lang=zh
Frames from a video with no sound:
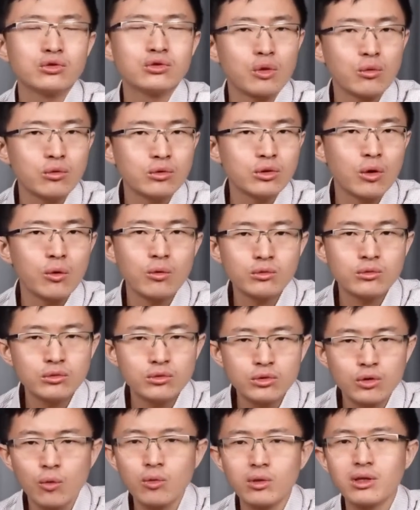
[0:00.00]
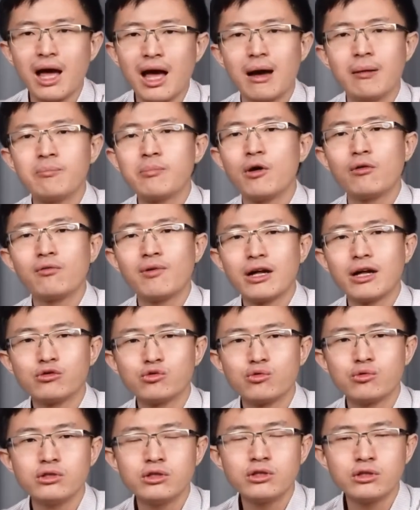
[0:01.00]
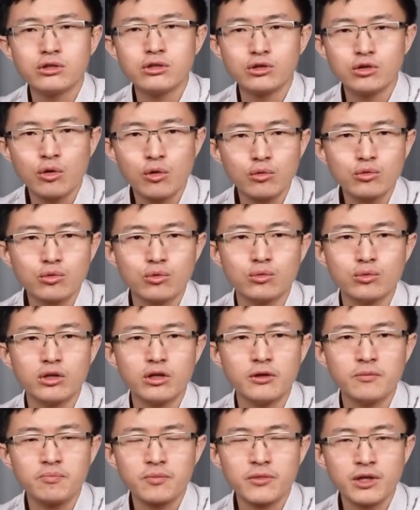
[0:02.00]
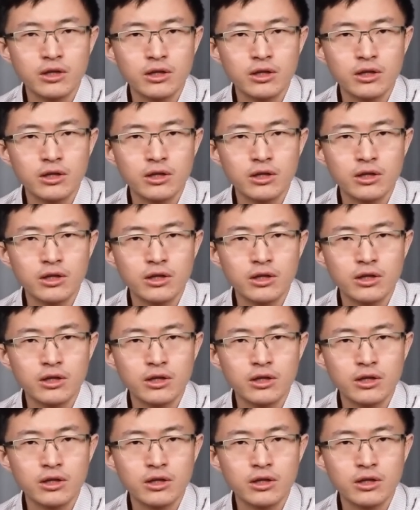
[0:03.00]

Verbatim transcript: 中东、东亚爆发军事冲突的